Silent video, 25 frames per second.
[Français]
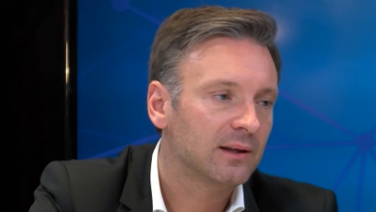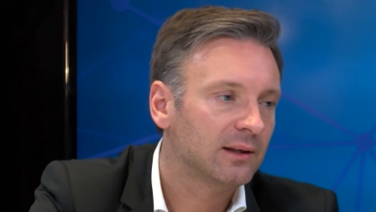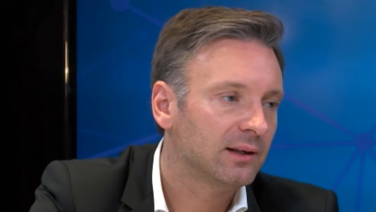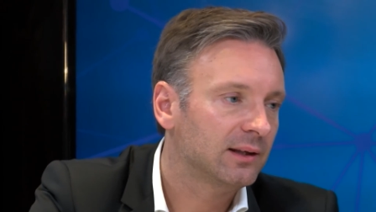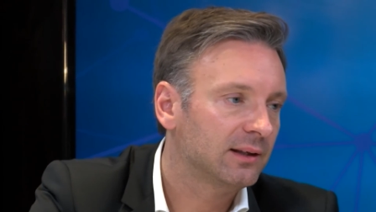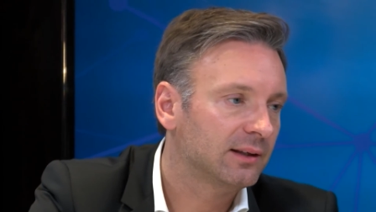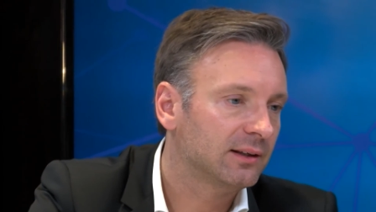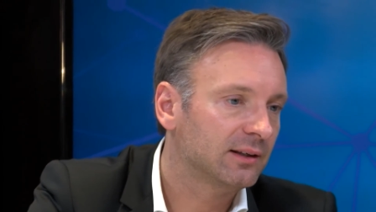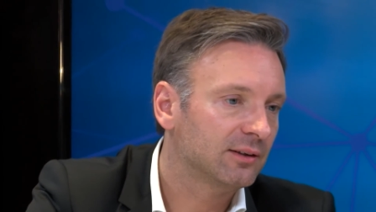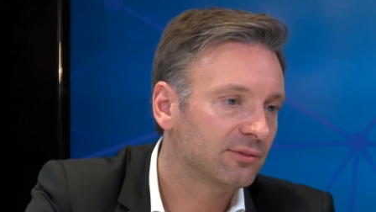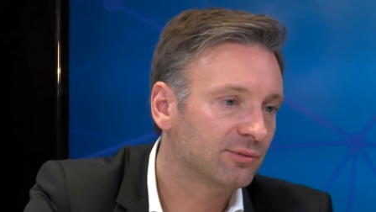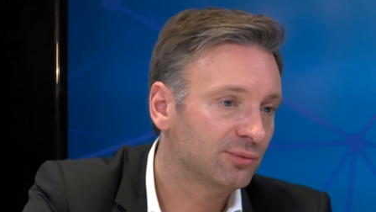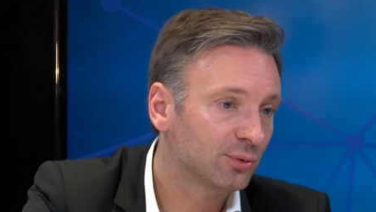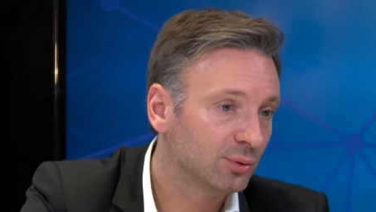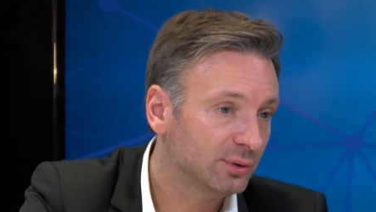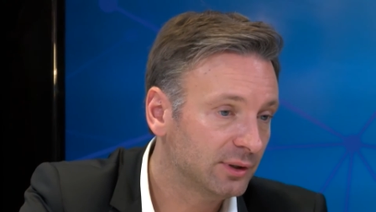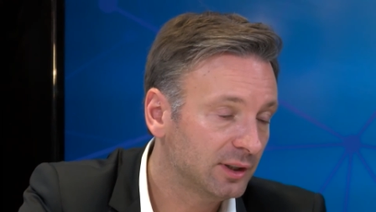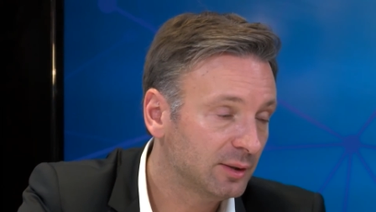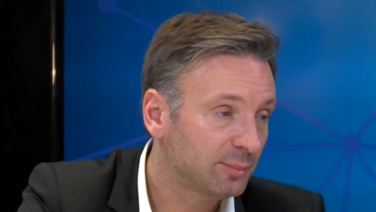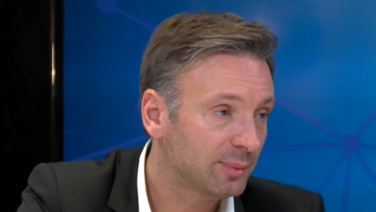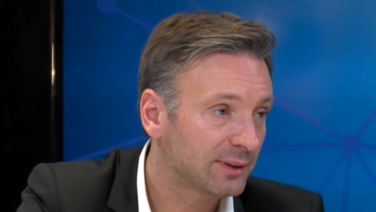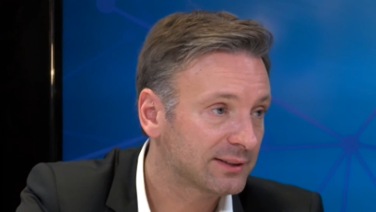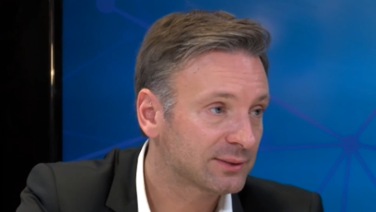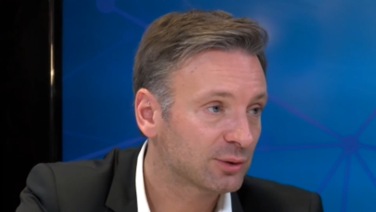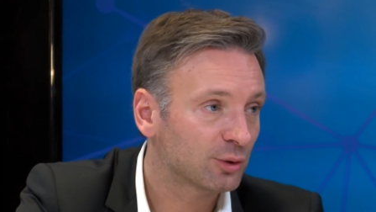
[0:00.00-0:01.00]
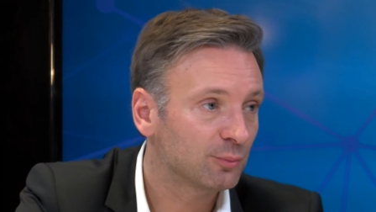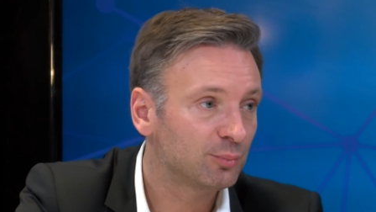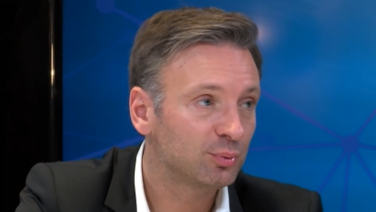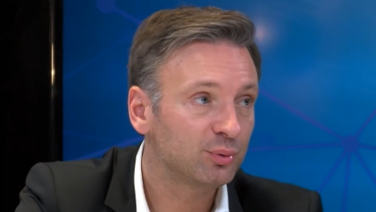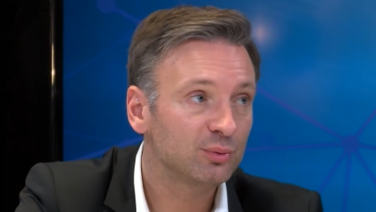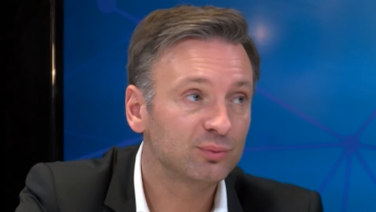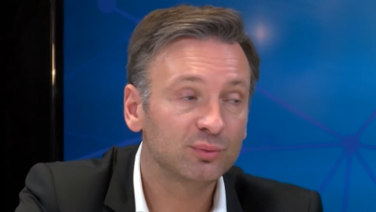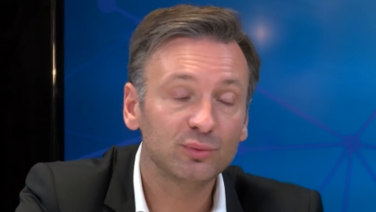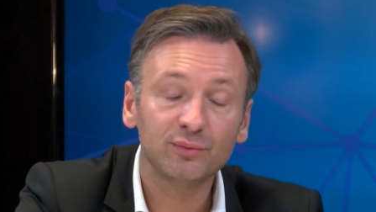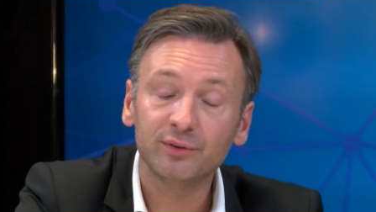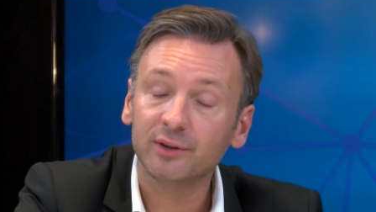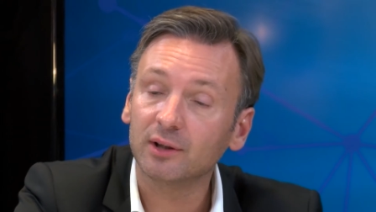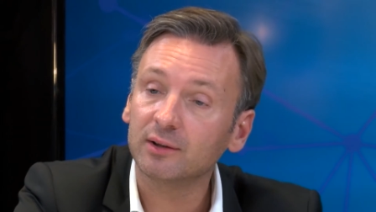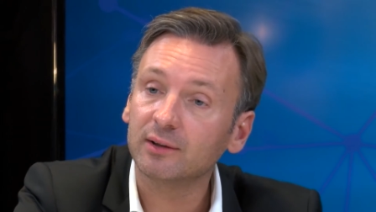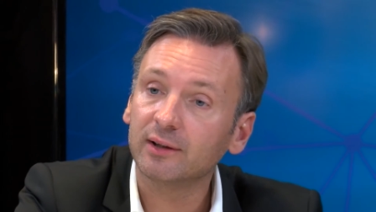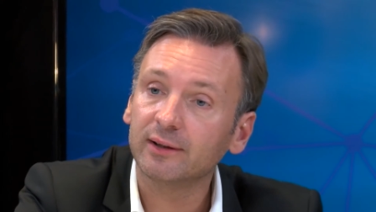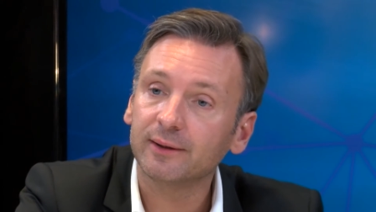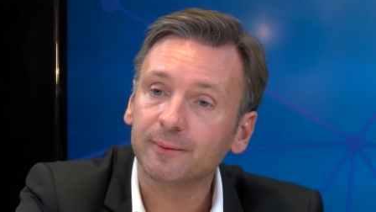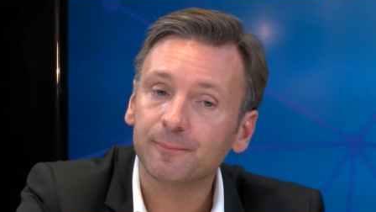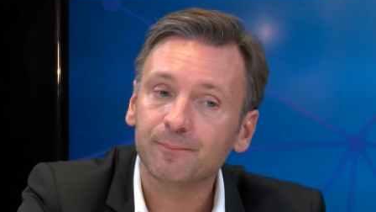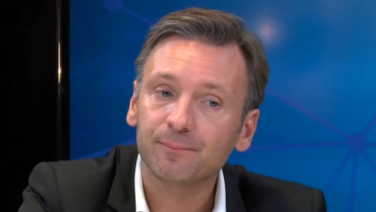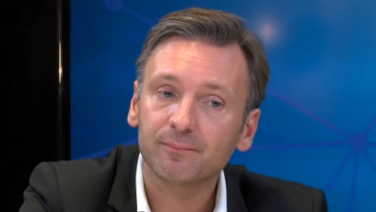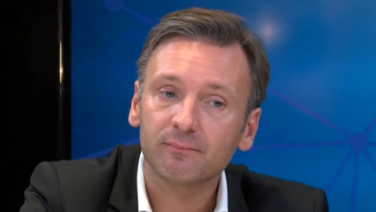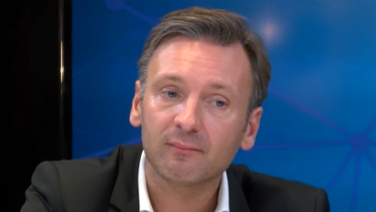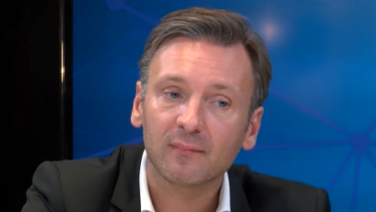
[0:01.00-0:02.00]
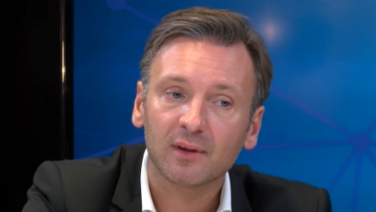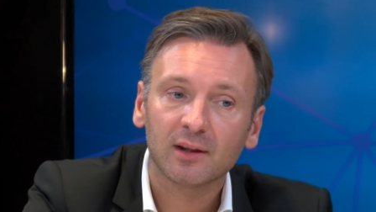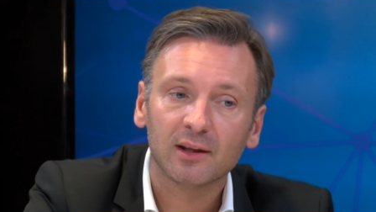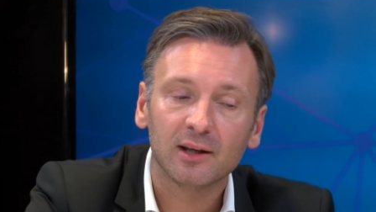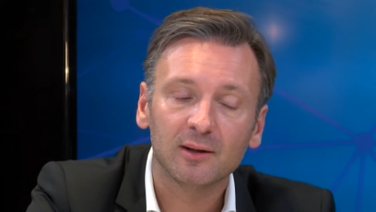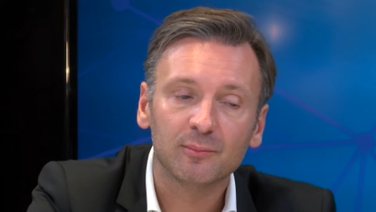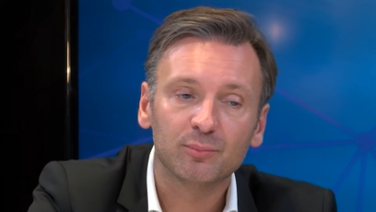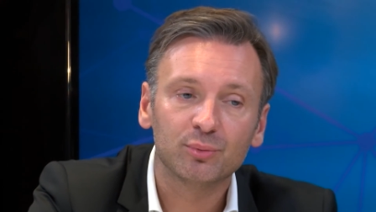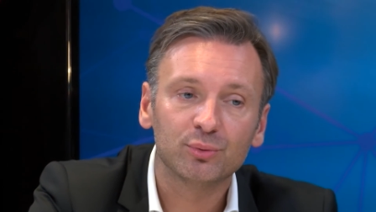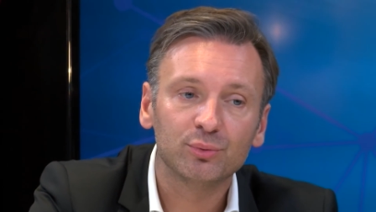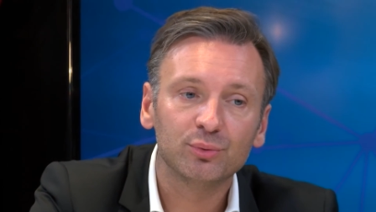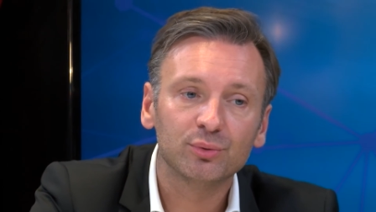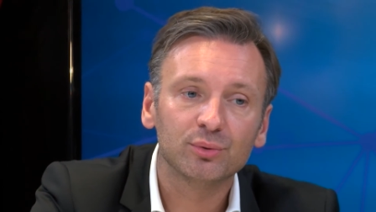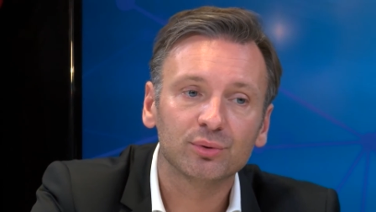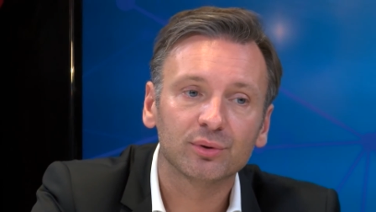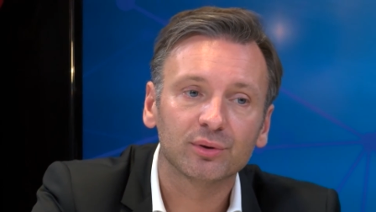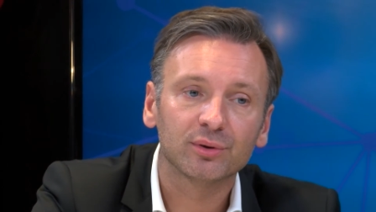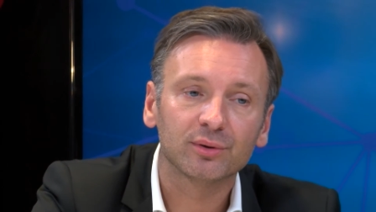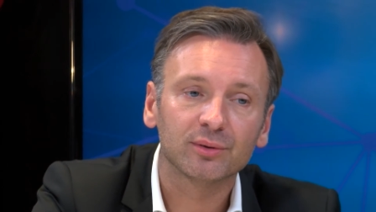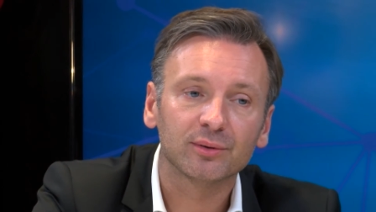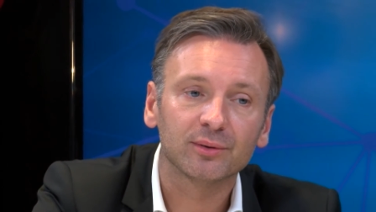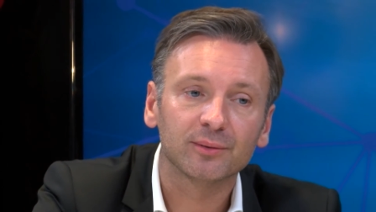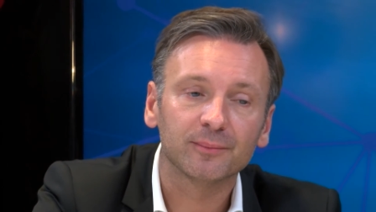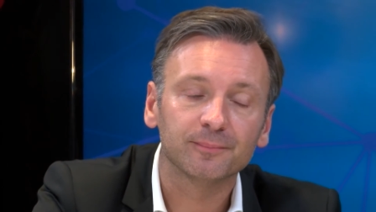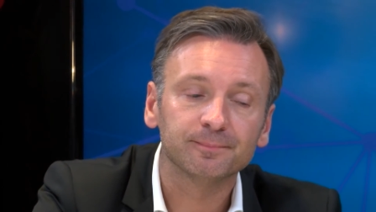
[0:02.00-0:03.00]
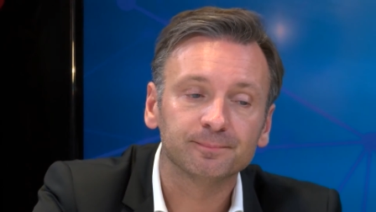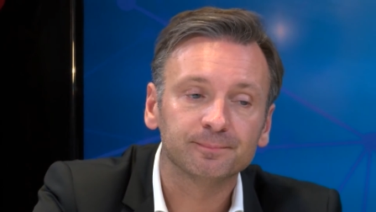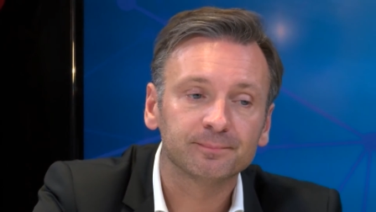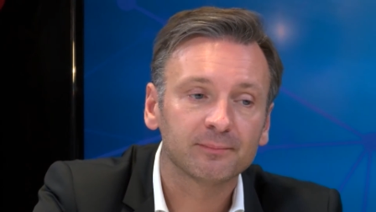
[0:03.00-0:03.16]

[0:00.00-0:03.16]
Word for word: Et venez parce que plus vous viendrez et plus euh,